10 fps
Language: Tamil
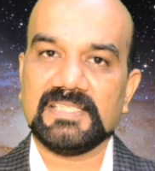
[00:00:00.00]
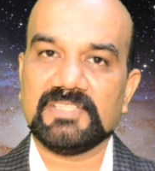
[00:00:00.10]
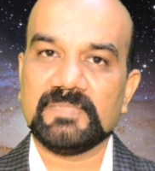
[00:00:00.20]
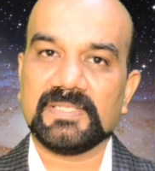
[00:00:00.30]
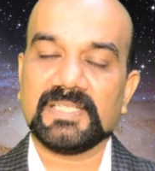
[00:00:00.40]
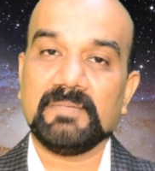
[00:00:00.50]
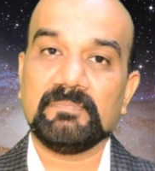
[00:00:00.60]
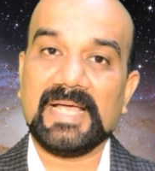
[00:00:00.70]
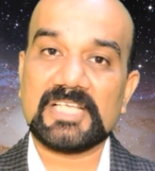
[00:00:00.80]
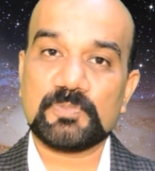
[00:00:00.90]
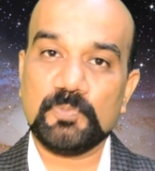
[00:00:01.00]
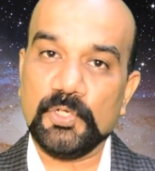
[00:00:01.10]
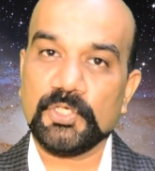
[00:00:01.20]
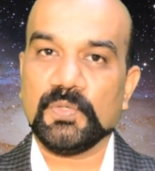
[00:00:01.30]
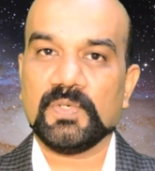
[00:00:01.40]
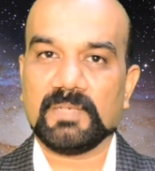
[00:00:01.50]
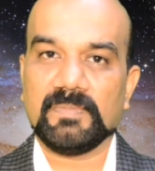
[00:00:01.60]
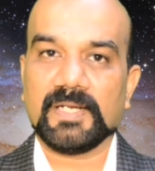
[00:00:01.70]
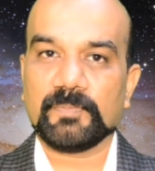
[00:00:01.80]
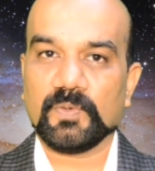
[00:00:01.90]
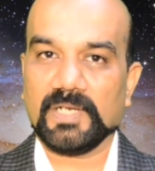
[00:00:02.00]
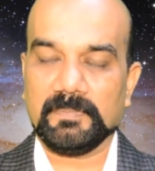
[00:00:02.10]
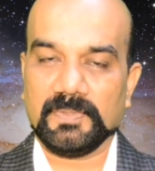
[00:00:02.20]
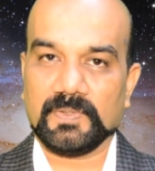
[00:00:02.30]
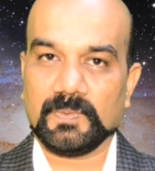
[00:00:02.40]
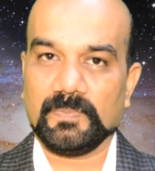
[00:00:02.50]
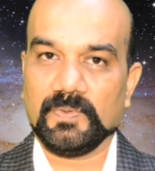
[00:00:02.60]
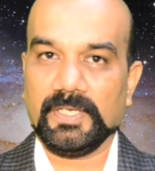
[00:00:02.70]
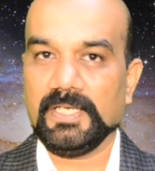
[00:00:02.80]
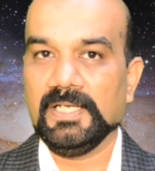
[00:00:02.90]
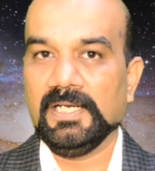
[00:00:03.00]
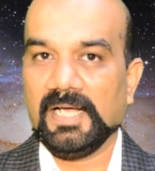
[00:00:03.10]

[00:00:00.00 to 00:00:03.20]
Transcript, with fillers: வந்து பாத்தீங்கன்னா மேக்ஸ் பிடிக்கும்ன்ற மாதிரி ப்ரோக்ராம் பண்றோம் ஓகே